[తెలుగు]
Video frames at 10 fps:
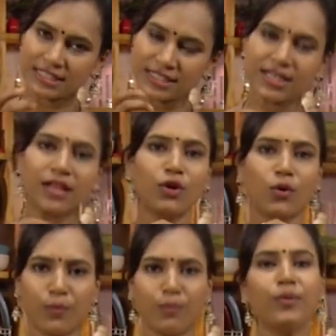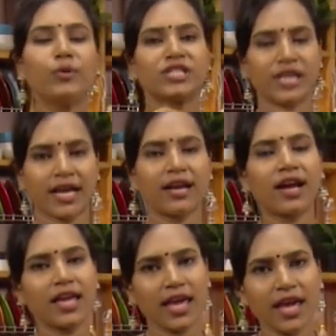జస్ట్ అందులో ఉప్పు చక్కెర
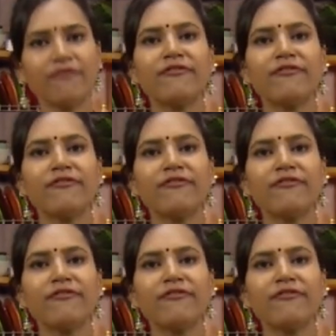ఏం